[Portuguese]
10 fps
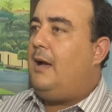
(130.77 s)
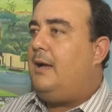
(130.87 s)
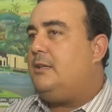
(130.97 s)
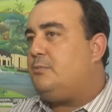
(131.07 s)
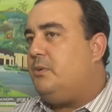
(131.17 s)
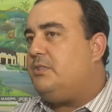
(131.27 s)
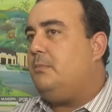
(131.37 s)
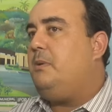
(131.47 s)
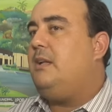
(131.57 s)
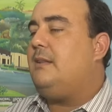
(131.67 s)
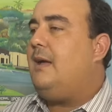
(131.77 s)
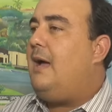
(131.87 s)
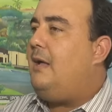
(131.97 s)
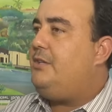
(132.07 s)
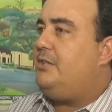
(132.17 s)
a
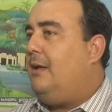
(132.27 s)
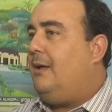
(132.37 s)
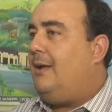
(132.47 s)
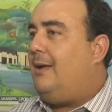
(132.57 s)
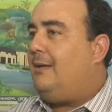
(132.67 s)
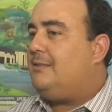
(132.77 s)
responsabilidade é,